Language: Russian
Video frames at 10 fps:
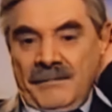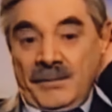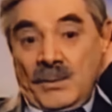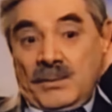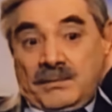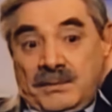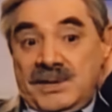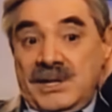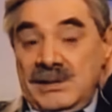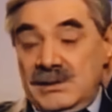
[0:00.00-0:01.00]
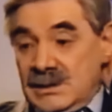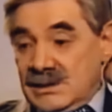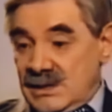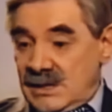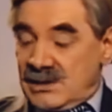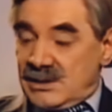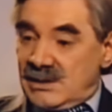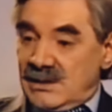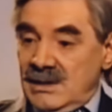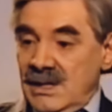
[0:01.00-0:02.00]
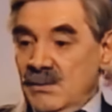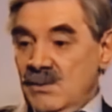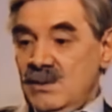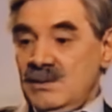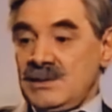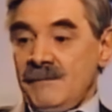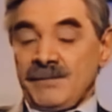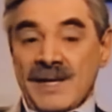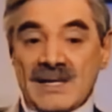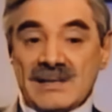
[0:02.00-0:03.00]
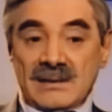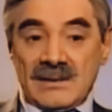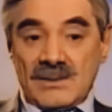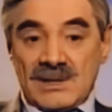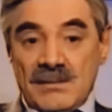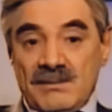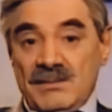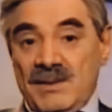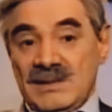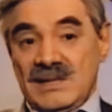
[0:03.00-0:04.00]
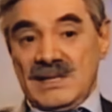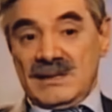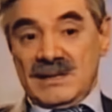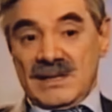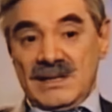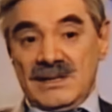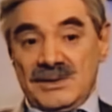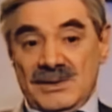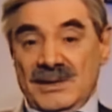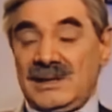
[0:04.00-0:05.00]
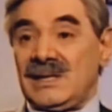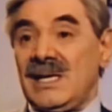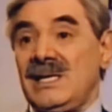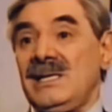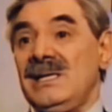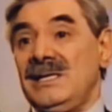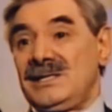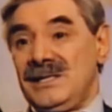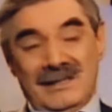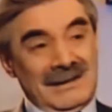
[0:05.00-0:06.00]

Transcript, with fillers: Ну, едет озадаченный Илья Муромец, а Соловушка подползает к Горынычу и говорит, Горыныч,